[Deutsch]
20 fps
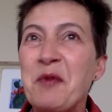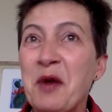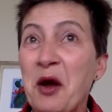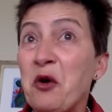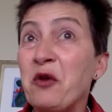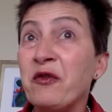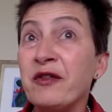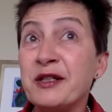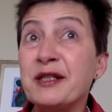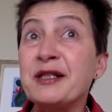eben
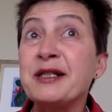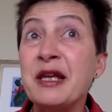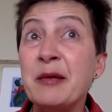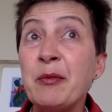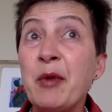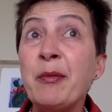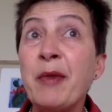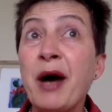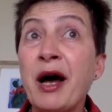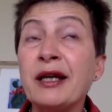auch was das
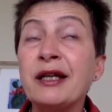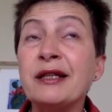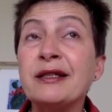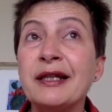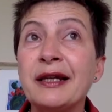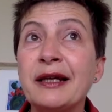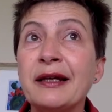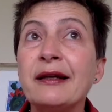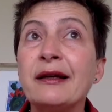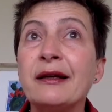Thema
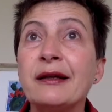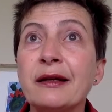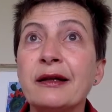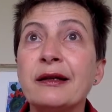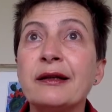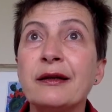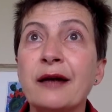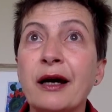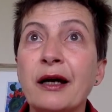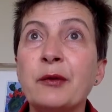Marketing
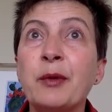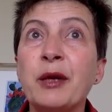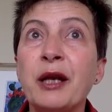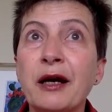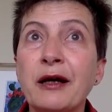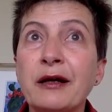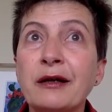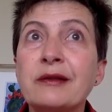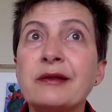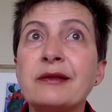äh,
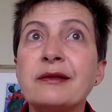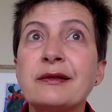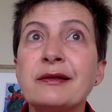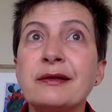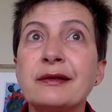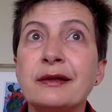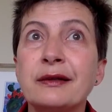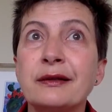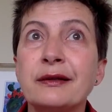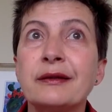anbelangt.
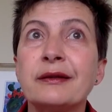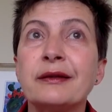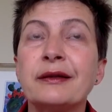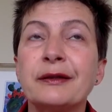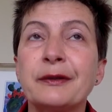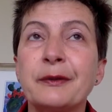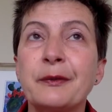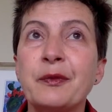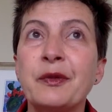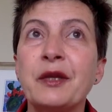Äh,
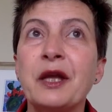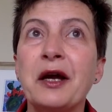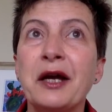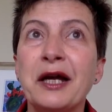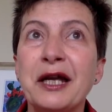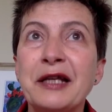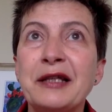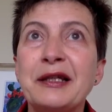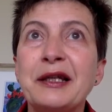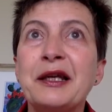da
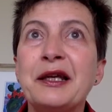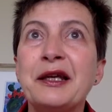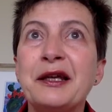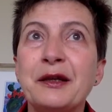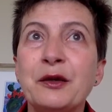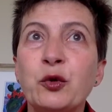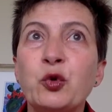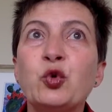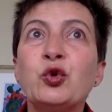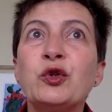
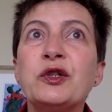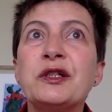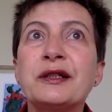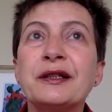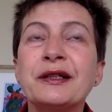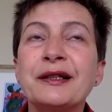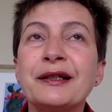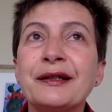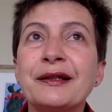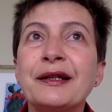richtig
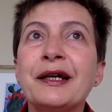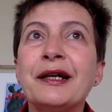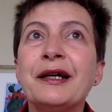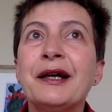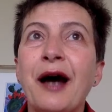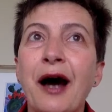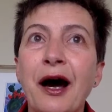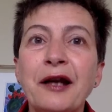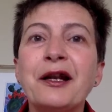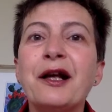gute
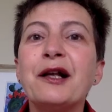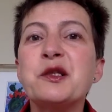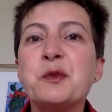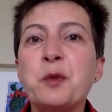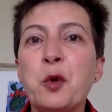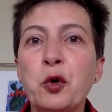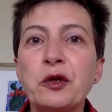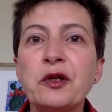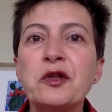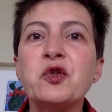
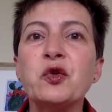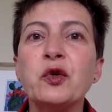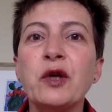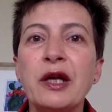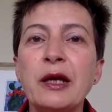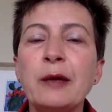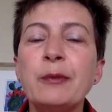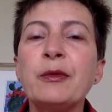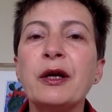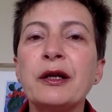Anhaltspunkte zu
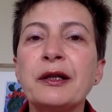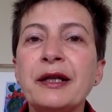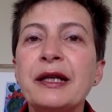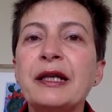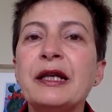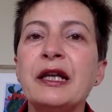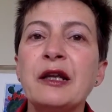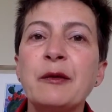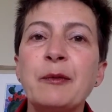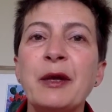geben, an
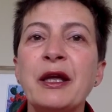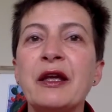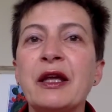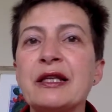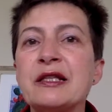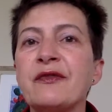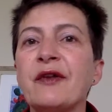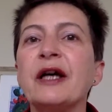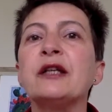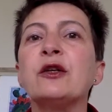denen ich mich
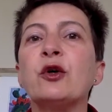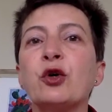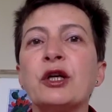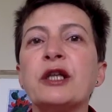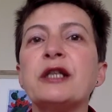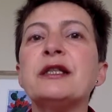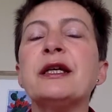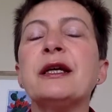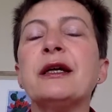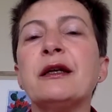jetzt weiter
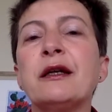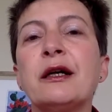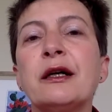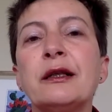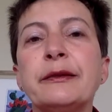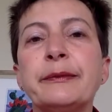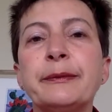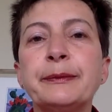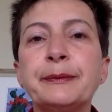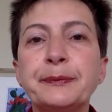orientieren
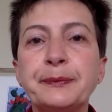kann.